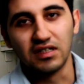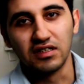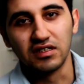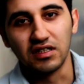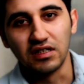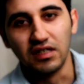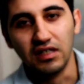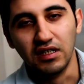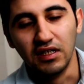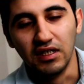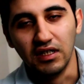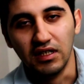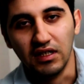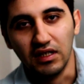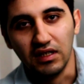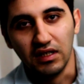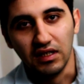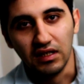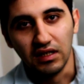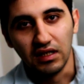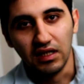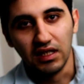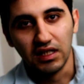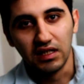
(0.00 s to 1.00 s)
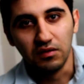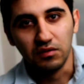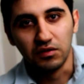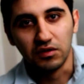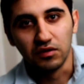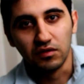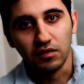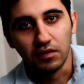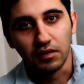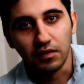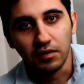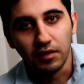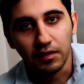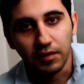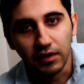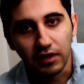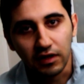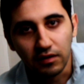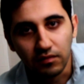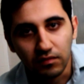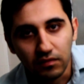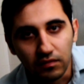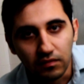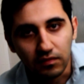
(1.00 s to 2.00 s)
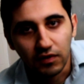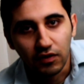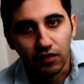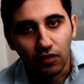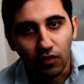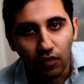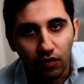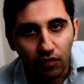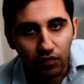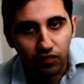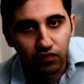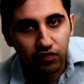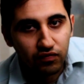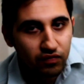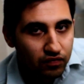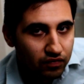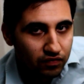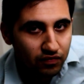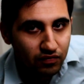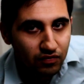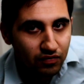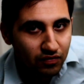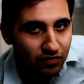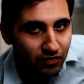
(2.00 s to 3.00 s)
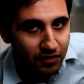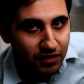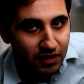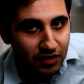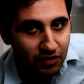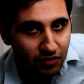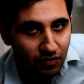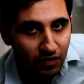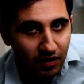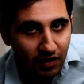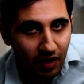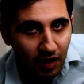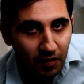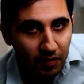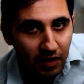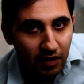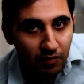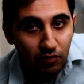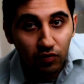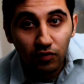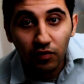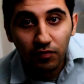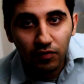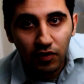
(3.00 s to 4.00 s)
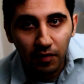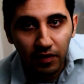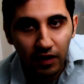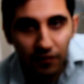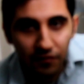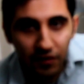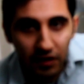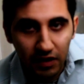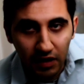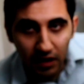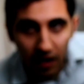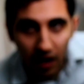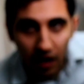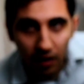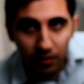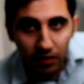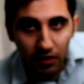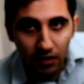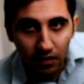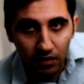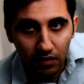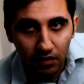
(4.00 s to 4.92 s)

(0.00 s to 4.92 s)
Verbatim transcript: harca. Anlatamışsın oraya bakalım. Of. Ulan kamera bu kamera fiyatı ne abi?